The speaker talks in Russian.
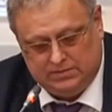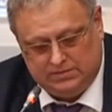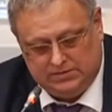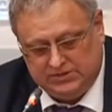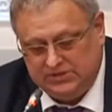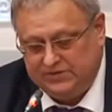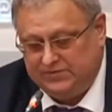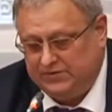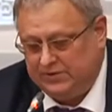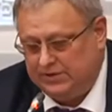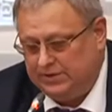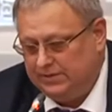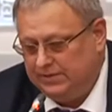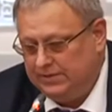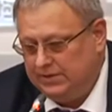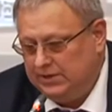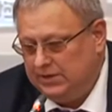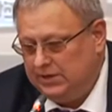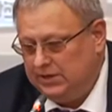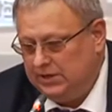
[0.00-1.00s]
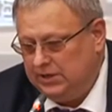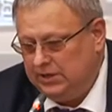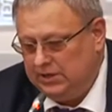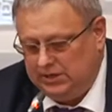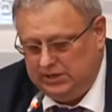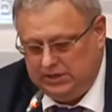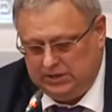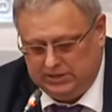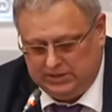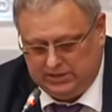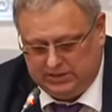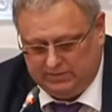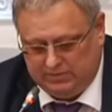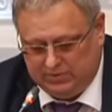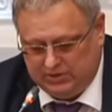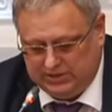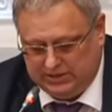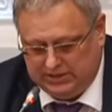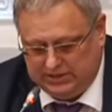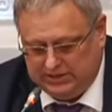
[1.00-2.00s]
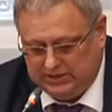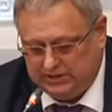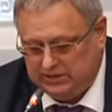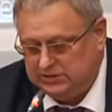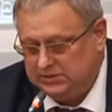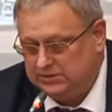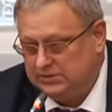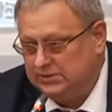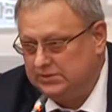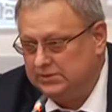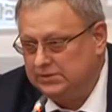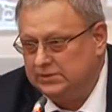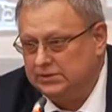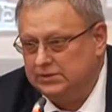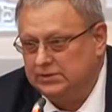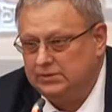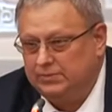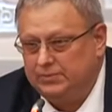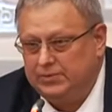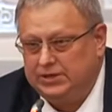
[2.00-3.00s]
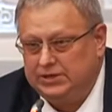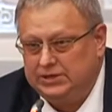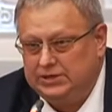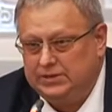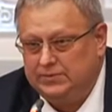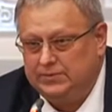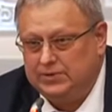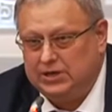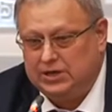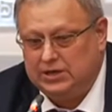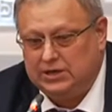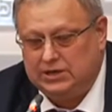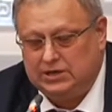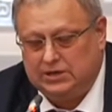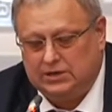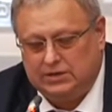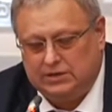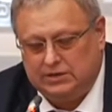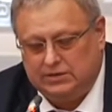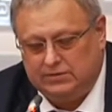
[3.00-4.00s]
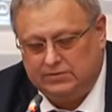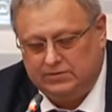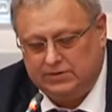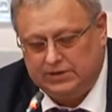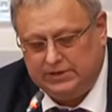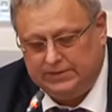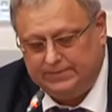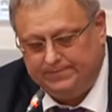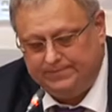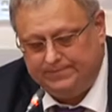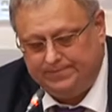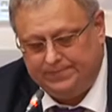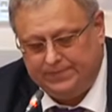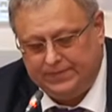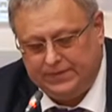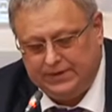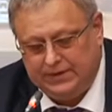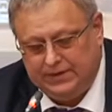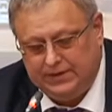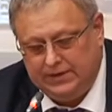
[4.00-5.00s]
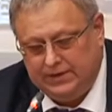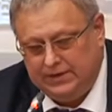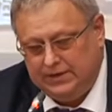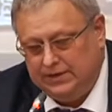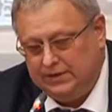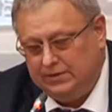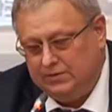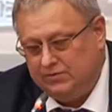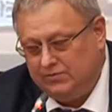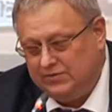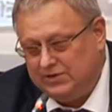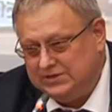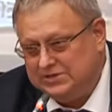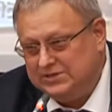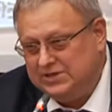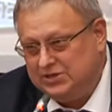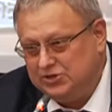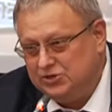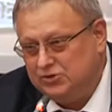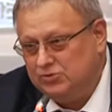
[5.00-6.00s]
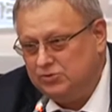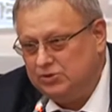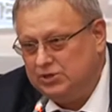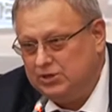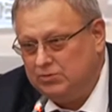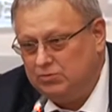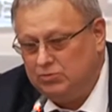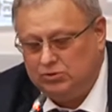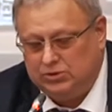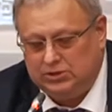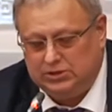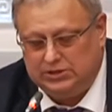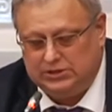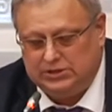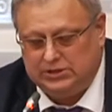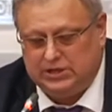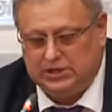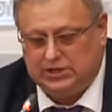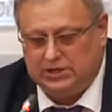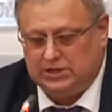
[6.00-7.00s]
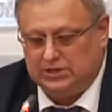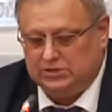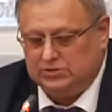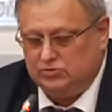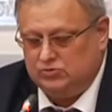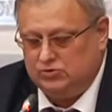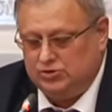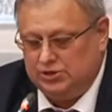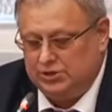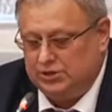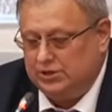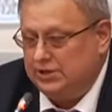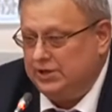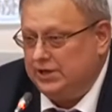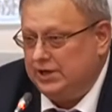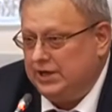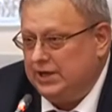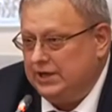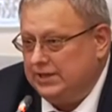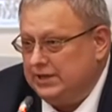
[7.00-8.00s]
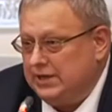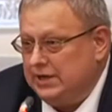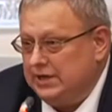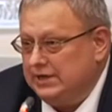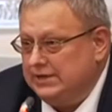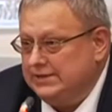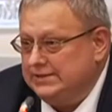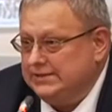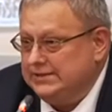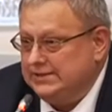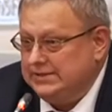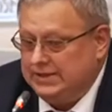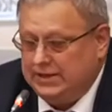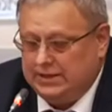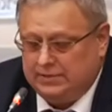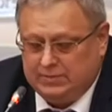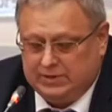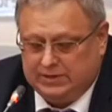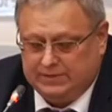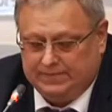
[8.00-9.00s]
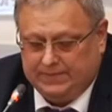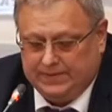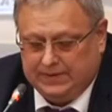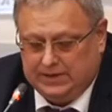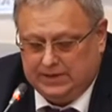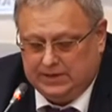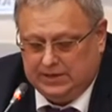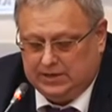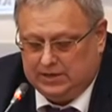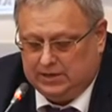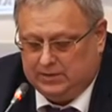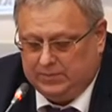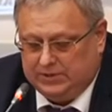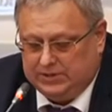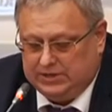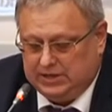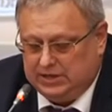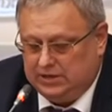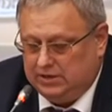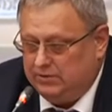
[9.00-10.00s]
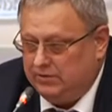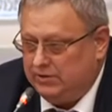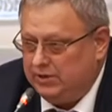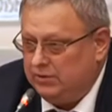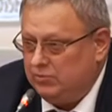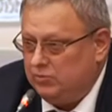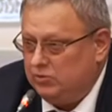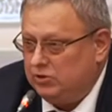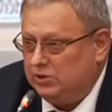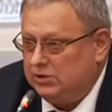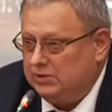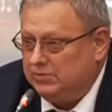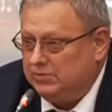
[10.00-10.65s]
цифра. И нам бы хотелось, перед тем, как вы у вас начнут работать как раз уже региональные системы капитального ремонта,